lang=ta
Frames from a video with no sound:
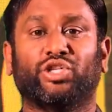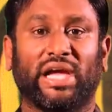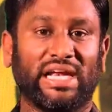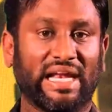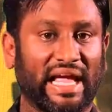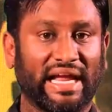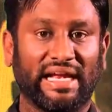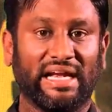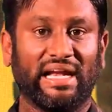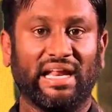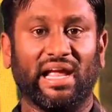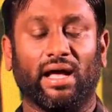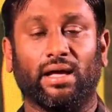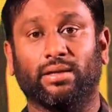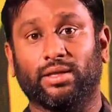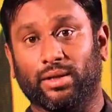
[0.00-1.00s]
சைனா
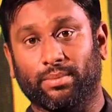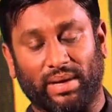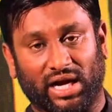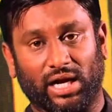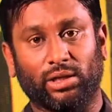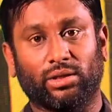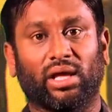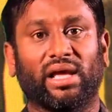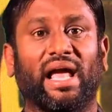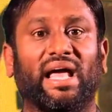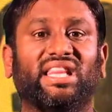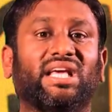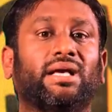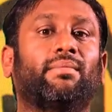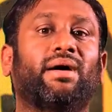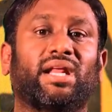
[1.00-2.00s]
இந்தியா அதாவது மக்கள் தொகை
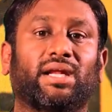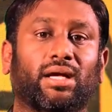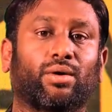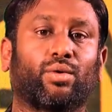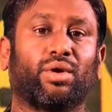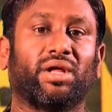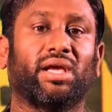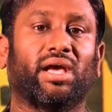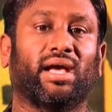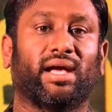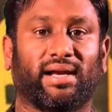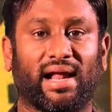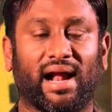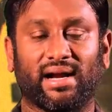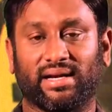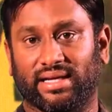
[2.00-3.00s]
அதிகமாக இருக்கக்கூடிய
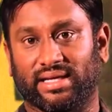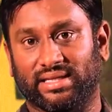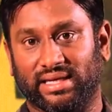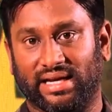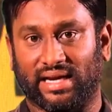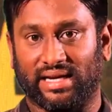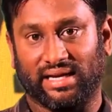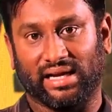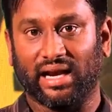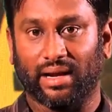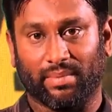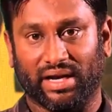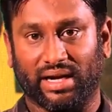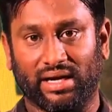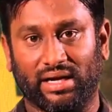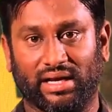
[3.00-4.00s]
நாடு எதுன்னு கேட்டிங்கன்னா
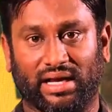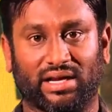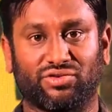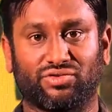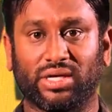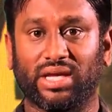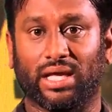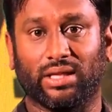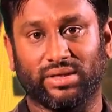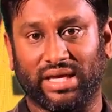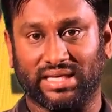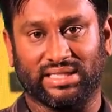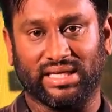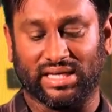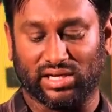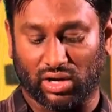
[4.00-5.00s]
நம்ம ரெண்டு கண்ட்ரி அது
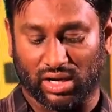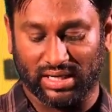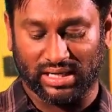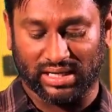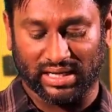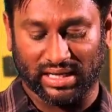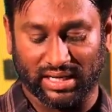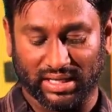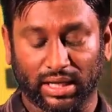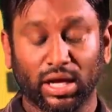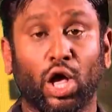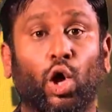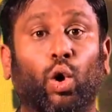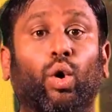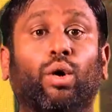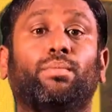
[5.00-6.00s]
ஏசியன் காண்டினென்ட்டில் இருக்குது
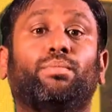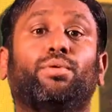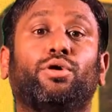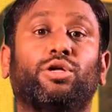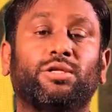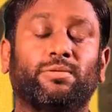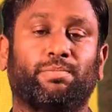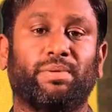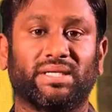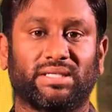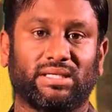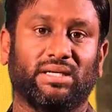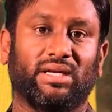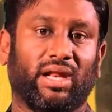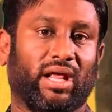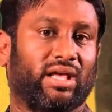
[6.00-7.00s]
ஒம்பது
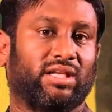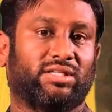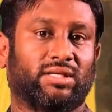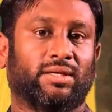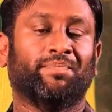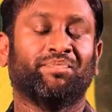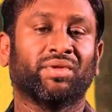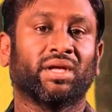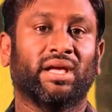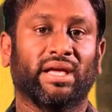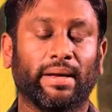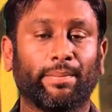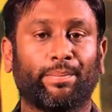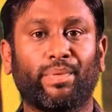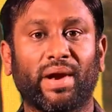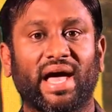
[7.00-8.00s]
பர்சன்டேஜ்
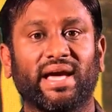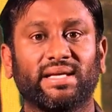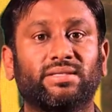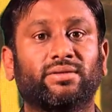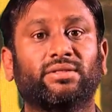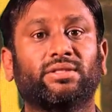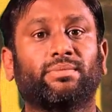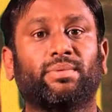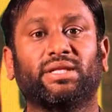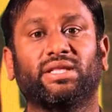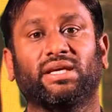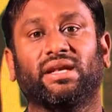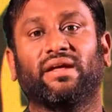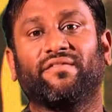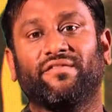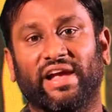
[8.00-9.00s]
எம்ப்ளாயீஸ் வந்து
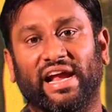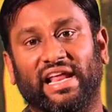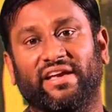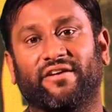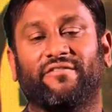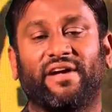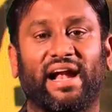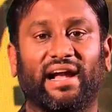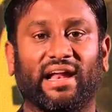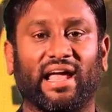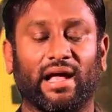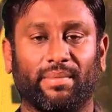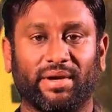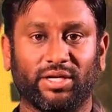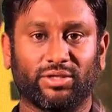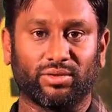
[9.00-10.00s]
பார்த்திங்கன்னா வேலையை
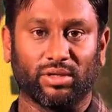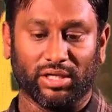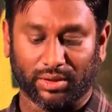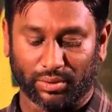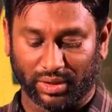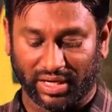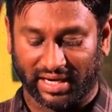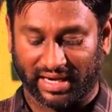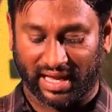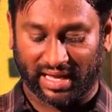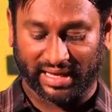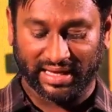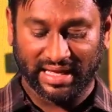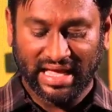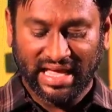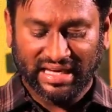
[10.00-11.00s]
வேண்டாம் அப்படின்னு சொல்லிட்டு ஓடி இருக்காங்க